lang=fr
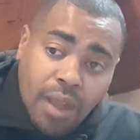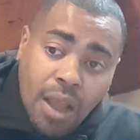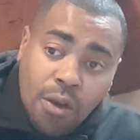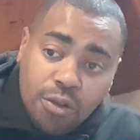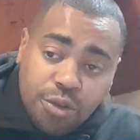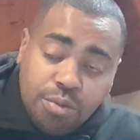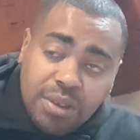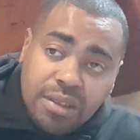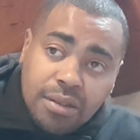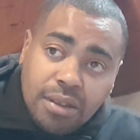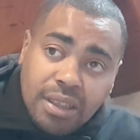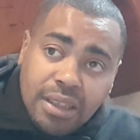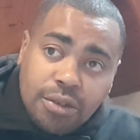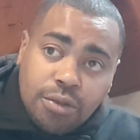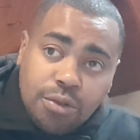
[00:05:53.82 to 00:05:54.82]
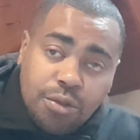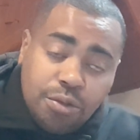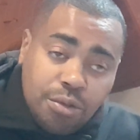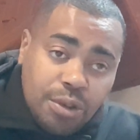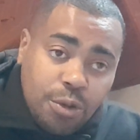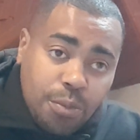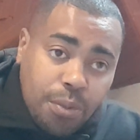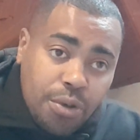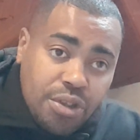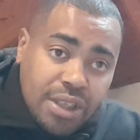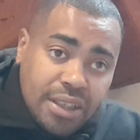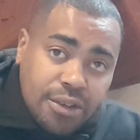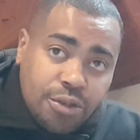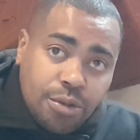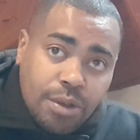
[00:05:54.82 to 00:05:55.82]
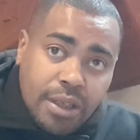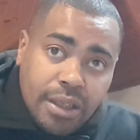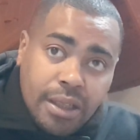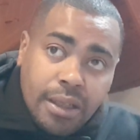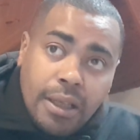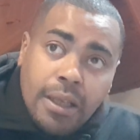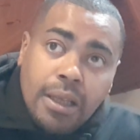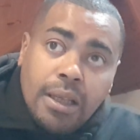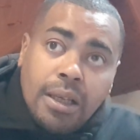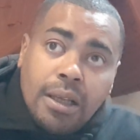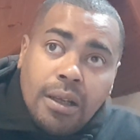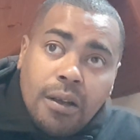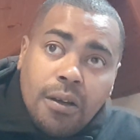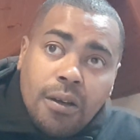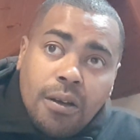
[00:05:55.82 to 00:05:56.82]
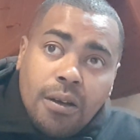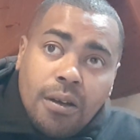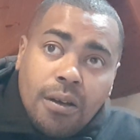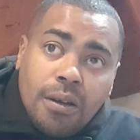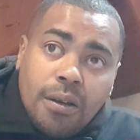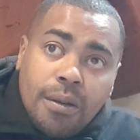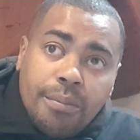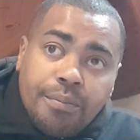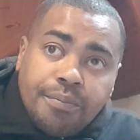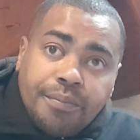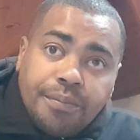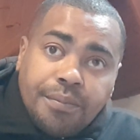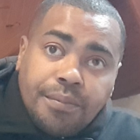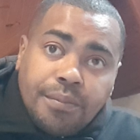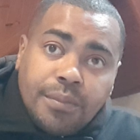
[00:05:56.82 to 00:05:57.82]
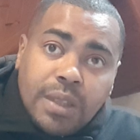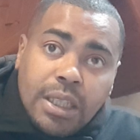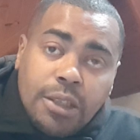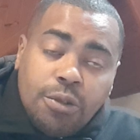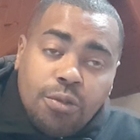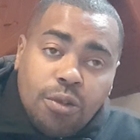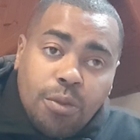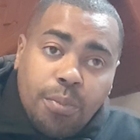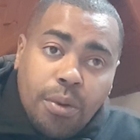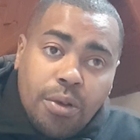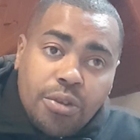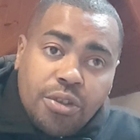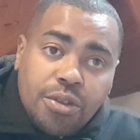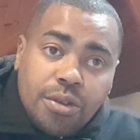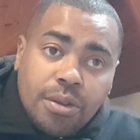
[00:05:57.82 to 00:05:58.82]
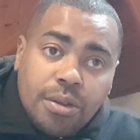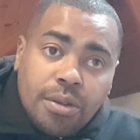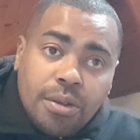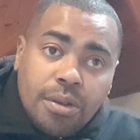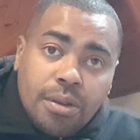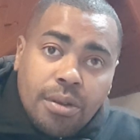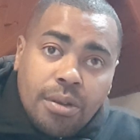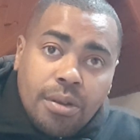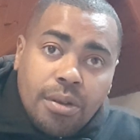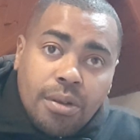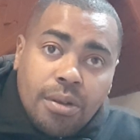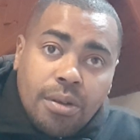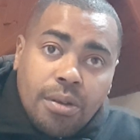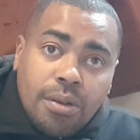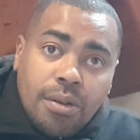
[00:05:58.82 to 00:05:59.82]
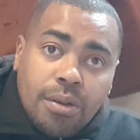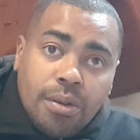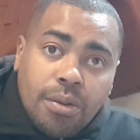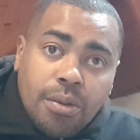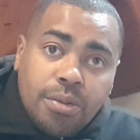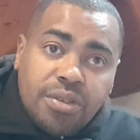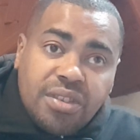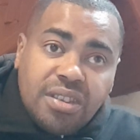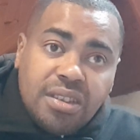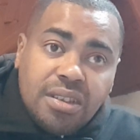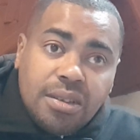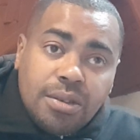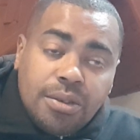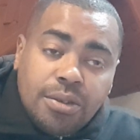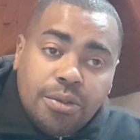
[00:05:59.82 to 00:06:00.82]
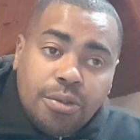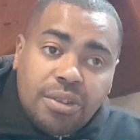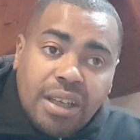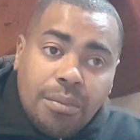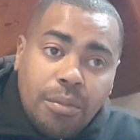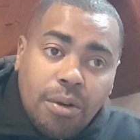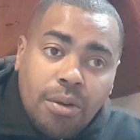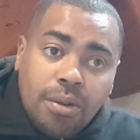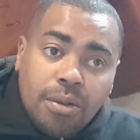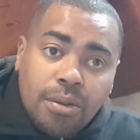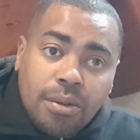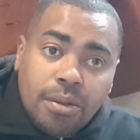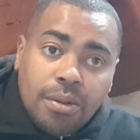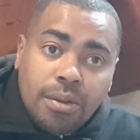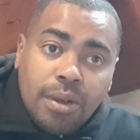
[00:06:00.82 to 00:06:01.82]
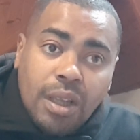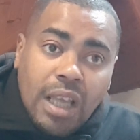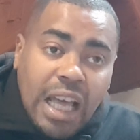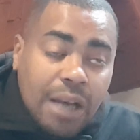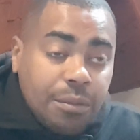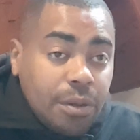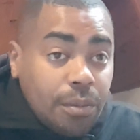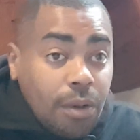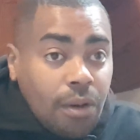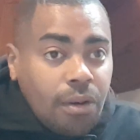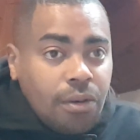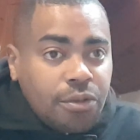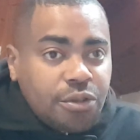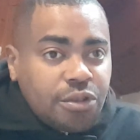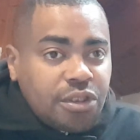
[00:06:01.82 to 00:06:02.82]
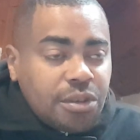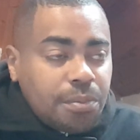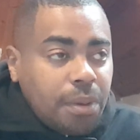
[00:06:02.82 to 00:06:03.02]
ensuite, qu'est-ce que Dieu donne reproche à Alain Soral euh, Il lui reproche euh, aussi, euh, notamment, un moment, je sais